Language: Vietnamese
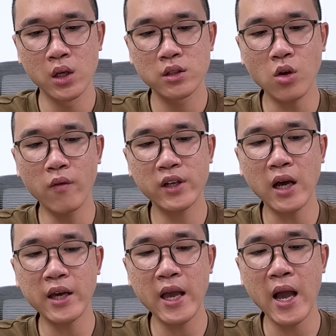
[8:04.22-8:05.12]
so với các
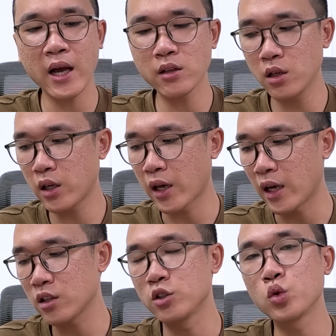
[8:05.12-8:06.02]
cái hãng như kể cả
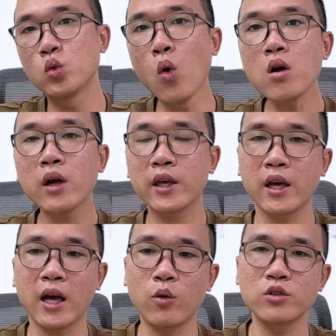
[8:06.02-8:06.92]
từ Trung Quốc hay kể
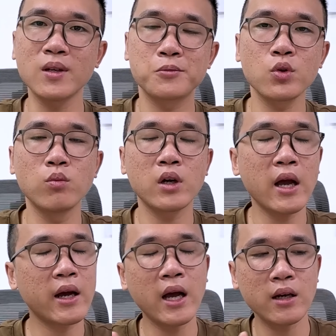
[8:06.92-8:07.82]
cả của Samsung các
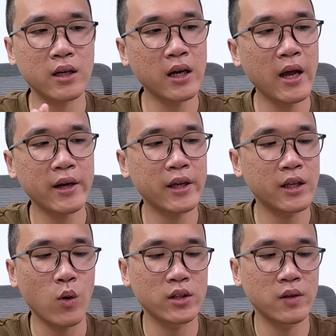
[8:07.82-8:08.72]
hãng khác là các hãng này thì
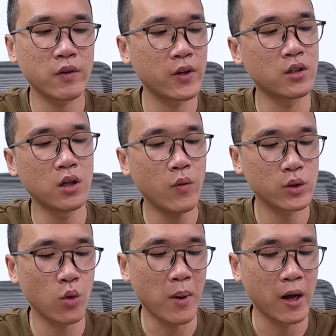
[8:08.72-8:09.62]
hoàn thiện về phần cứng không ăn
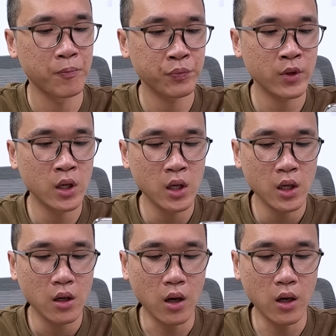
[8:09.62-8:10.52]
thua bằng
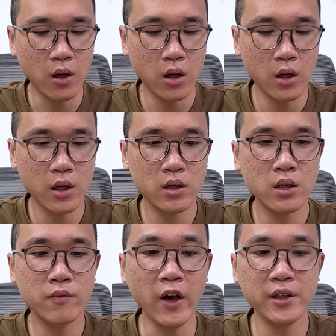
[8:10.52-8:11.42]
à,
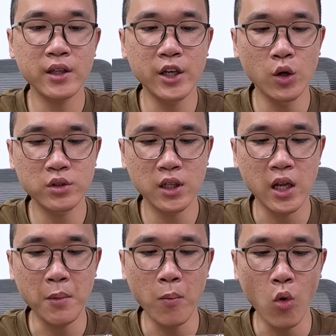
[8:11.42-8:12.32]
vậy thì điều gì để
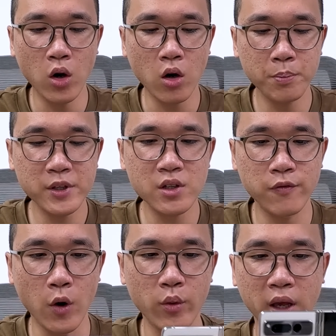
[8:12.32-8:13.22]
mà mua con Pixel
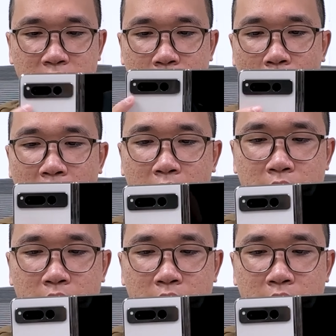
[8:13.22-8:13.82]
Fold này thì có lẽ